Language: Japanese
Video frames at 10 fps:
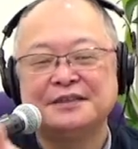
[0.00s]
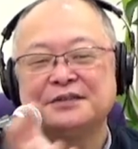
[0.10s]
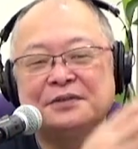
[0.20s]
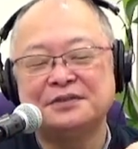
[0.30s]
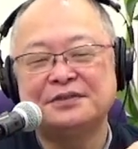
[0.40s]

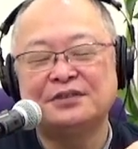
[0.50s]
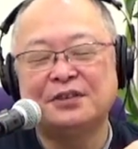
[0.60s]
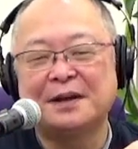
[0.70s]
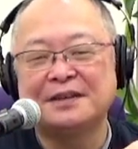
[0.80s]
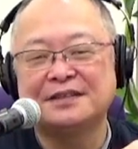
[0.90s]
そうすると
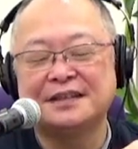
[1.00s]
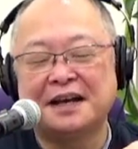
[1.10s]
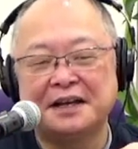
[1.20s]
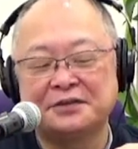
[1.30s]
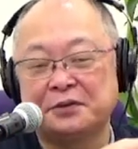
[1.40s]
松井さ
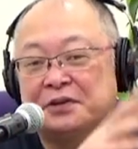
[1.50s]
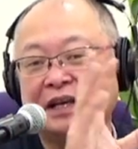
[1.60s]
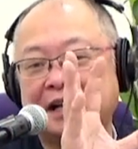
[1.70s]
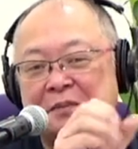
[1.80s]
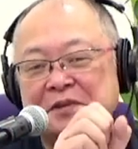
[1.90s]
んがそこに
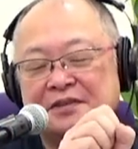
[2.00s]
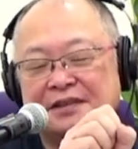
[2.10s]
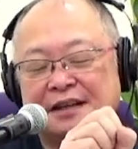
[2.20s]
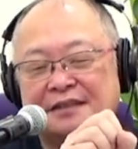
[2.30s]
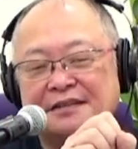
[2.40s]
噛みつい
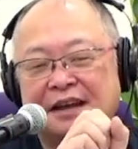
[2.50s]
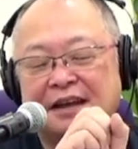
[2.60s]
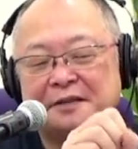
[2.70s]
たんですね。